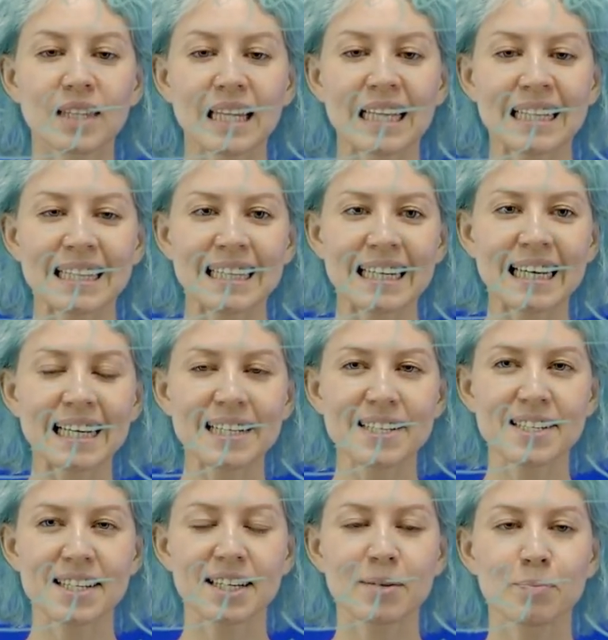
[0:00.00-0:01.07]

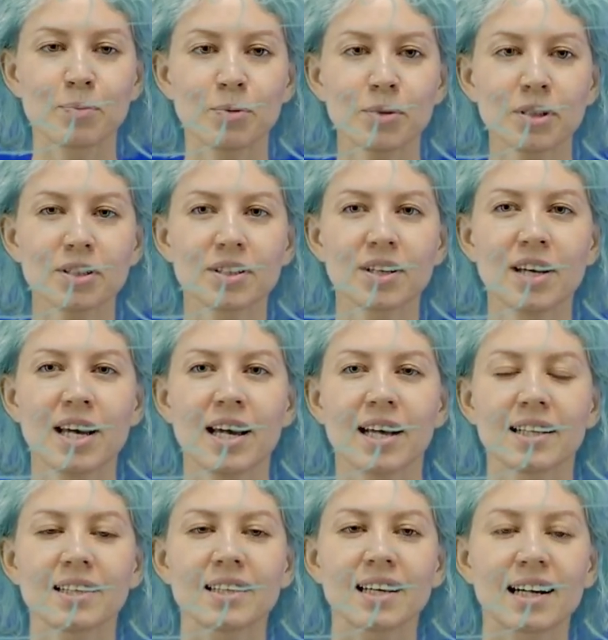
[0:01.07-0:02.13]
третий пункт
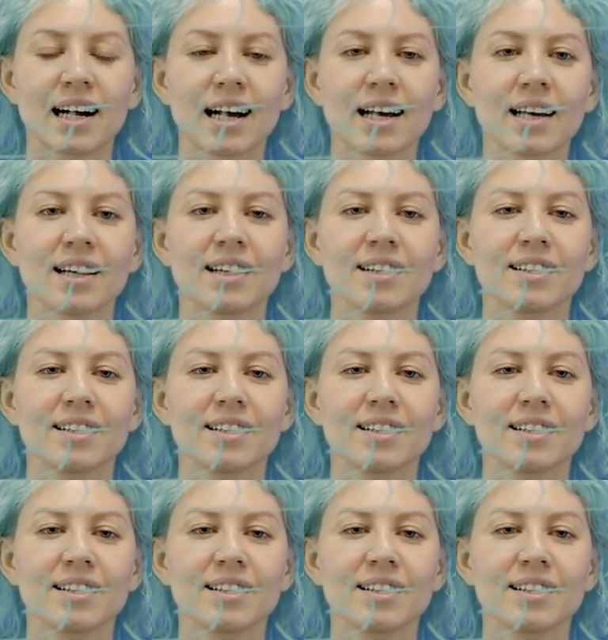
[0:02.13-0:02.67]
это такая,